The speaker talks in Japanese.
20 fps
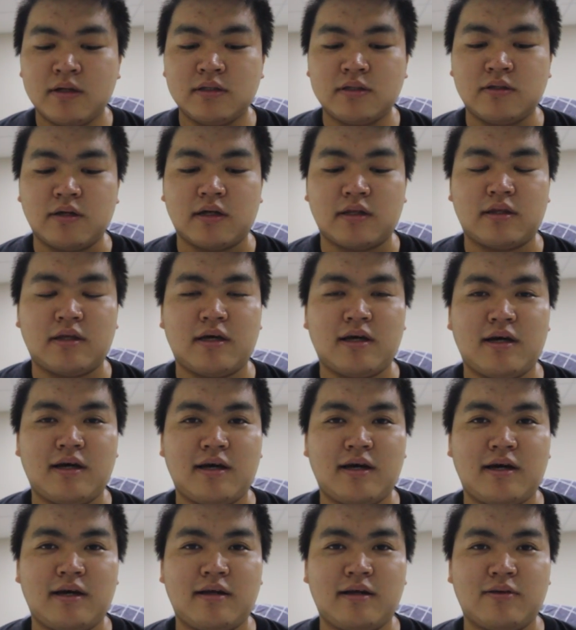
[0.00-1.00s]
そうやっ
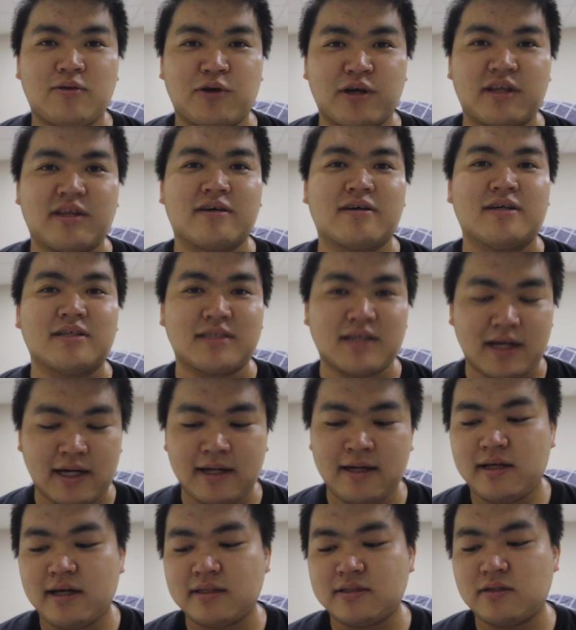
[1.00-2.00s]
て乗り切ってくださ
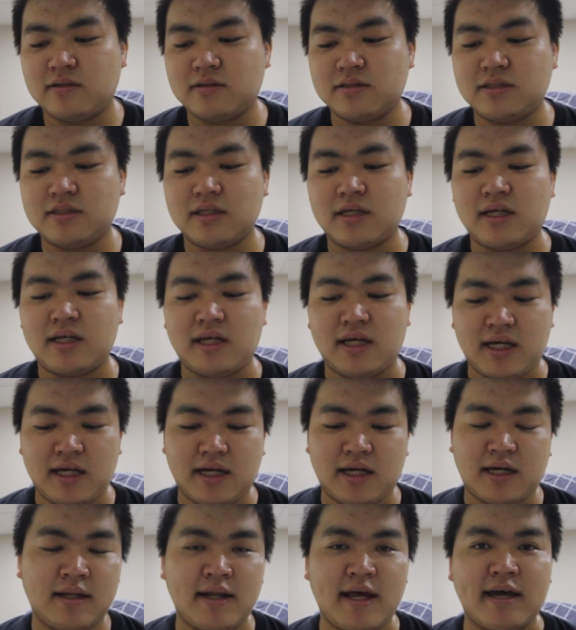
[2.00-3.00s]
いでその次に「
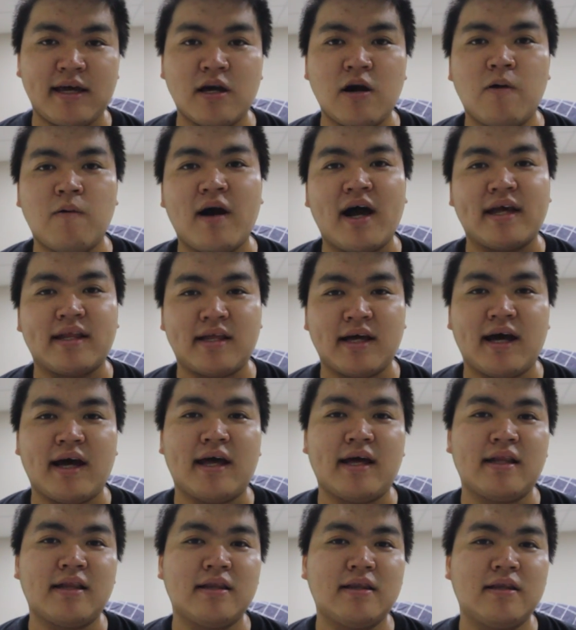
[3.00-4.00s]
ね4 y
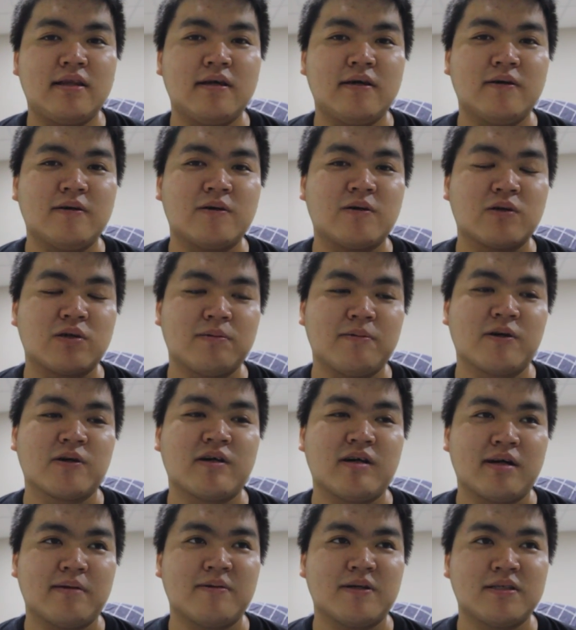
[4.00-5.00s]
対っていう言葉を
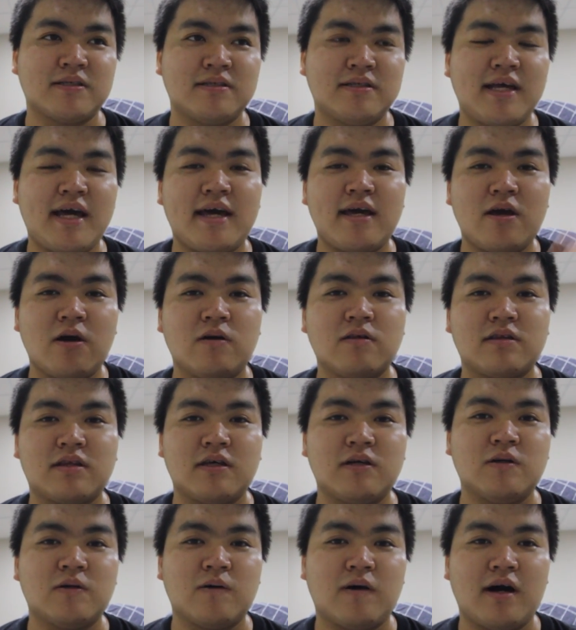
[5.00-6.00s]
聞かれますねンっ
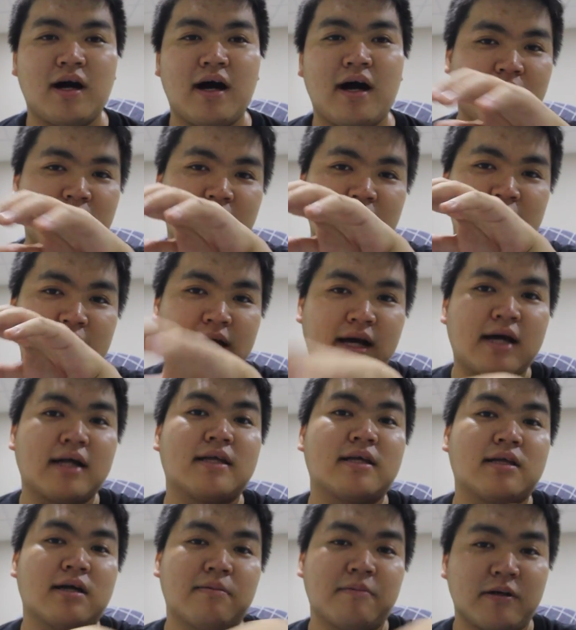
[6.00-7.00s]
ていうのは、えー、中
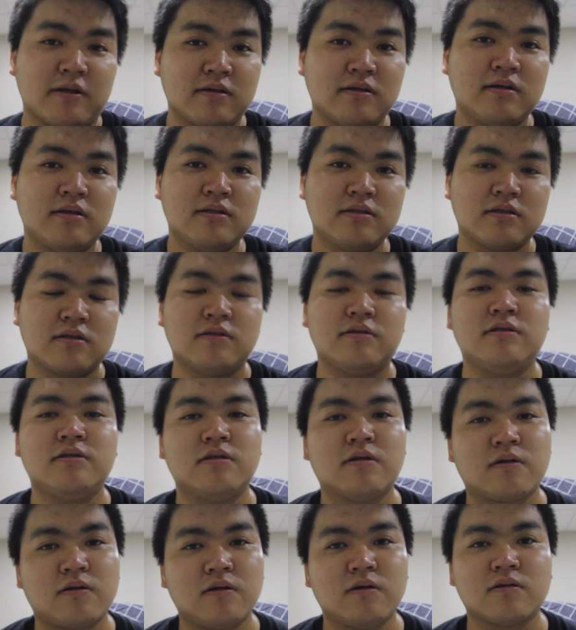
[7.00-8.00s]
で食べるその
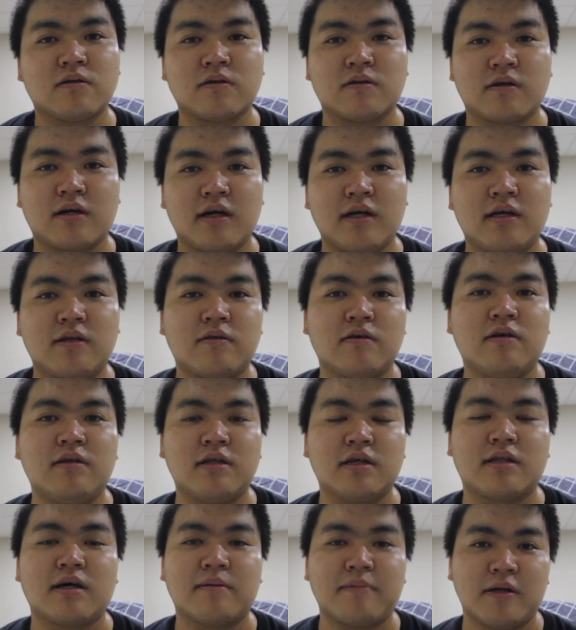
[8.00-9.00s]
フードコートとかイートイン
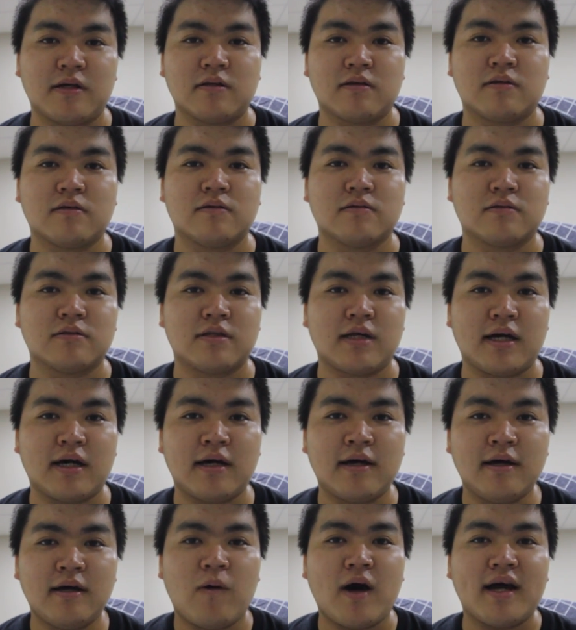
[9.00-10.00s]
で食べるってこと
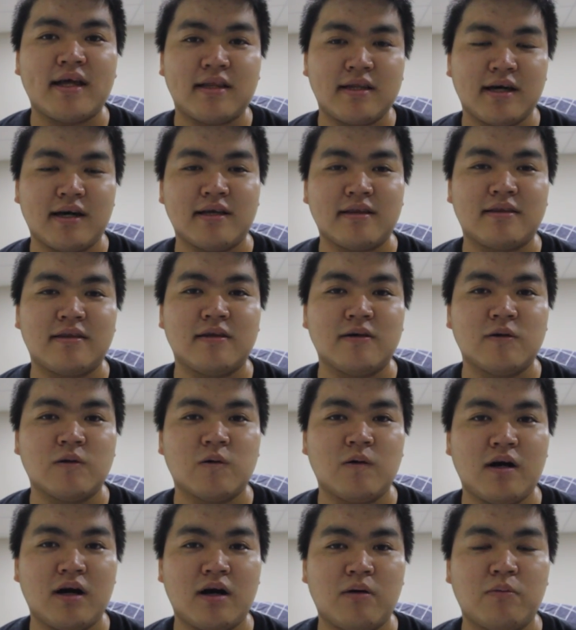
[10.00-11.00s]
でワイタイっていう
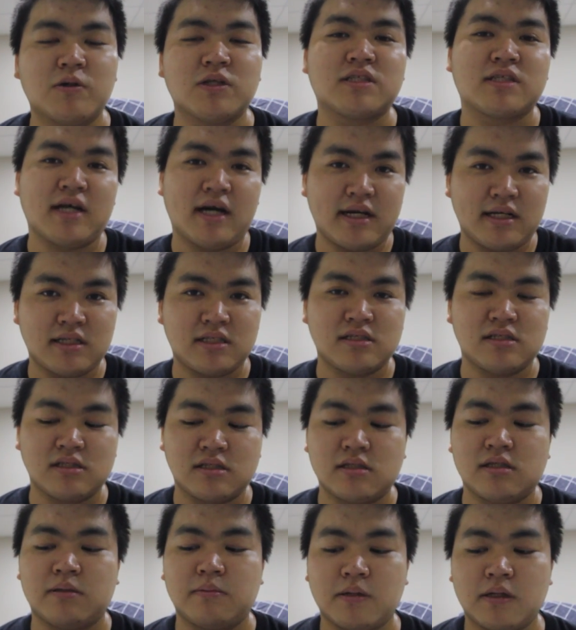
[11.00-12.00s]
のはお持ち帰りするっ
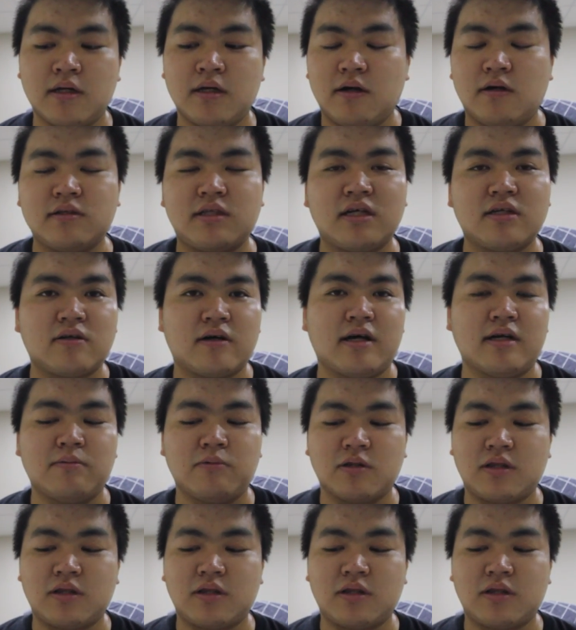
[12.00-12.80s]
ていう意味でホテルとかに